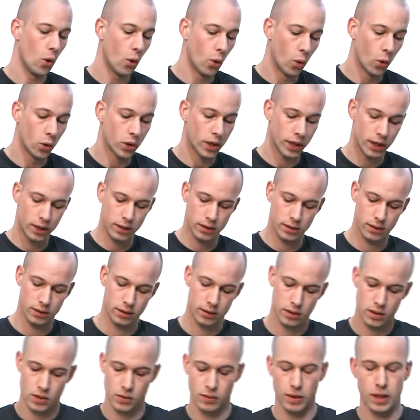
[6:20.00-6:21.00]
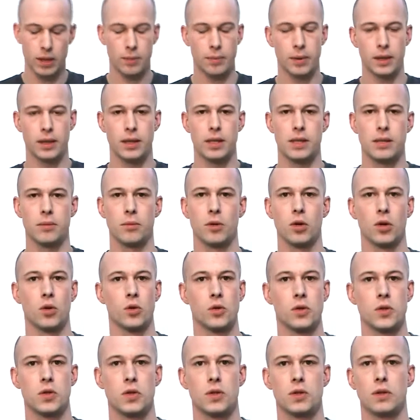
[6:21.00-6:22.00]
oder, so hier bei diesem
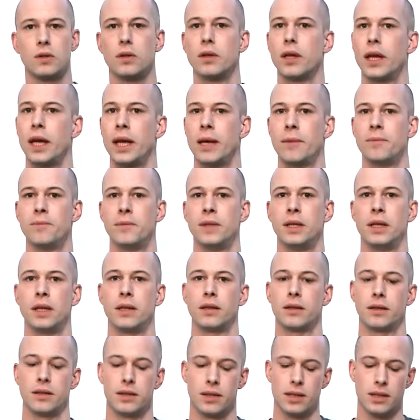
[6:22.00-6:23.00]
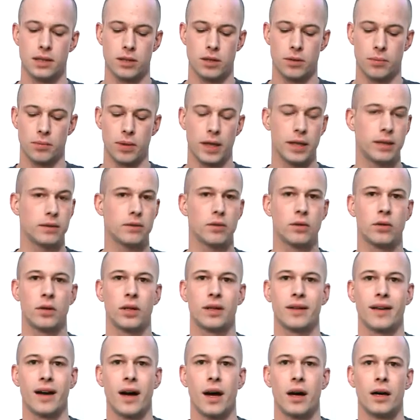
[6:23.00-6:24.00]
großen, eben nicht. Das ist komplett
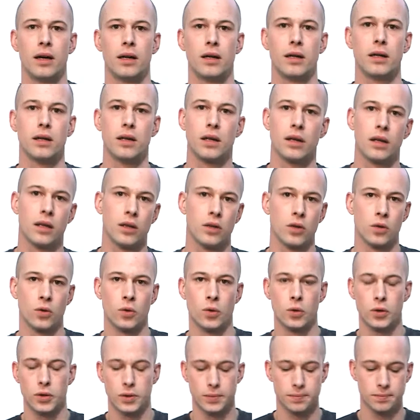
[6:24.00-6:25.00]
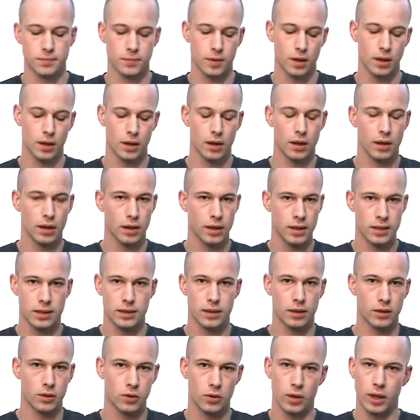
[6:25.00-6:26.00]
neutral gedruckt. Ist
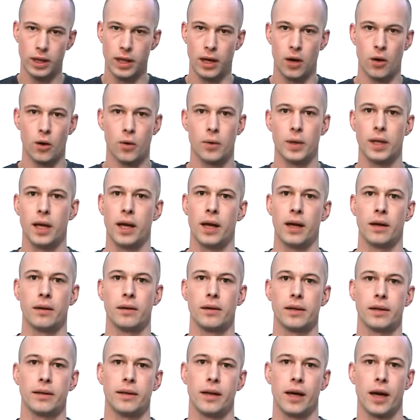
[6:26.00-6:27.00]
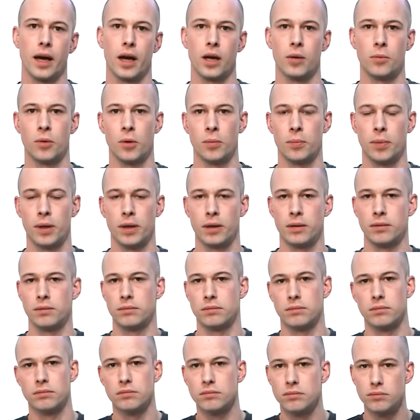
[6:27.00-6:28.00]
dann natürlich auch wieder ein Kriterium, ob ein
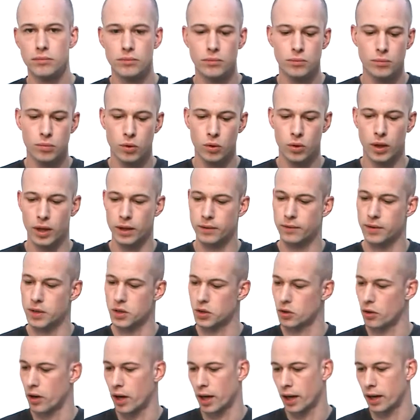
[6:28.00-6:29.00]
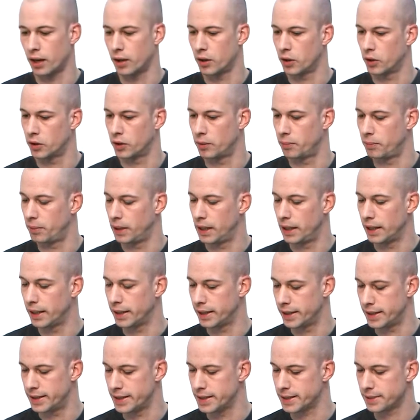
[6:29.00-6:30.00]
Buch etwas teurer oder
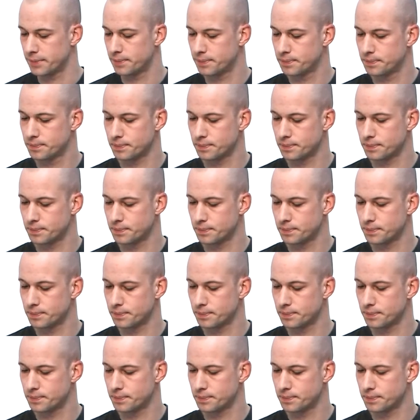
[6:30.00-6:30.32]
billiger ist.